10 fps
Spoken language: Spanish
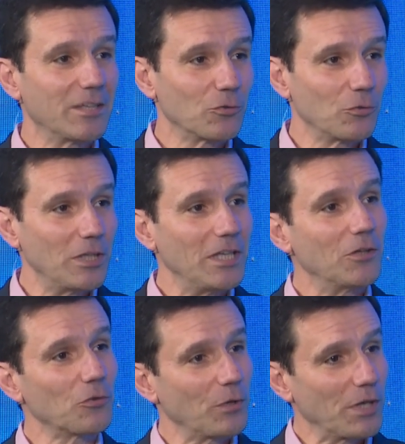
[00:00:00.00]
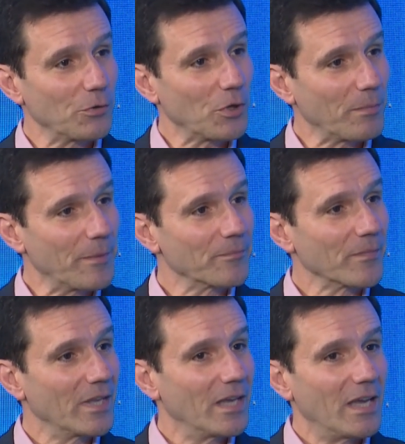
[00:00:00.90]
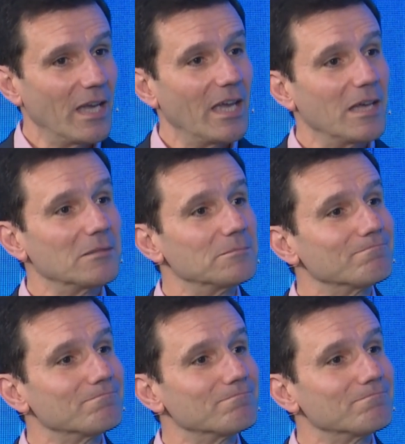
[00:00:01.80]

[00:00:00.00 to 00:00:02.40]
Estados Unidos o en Europa. ¿Y eso eh, por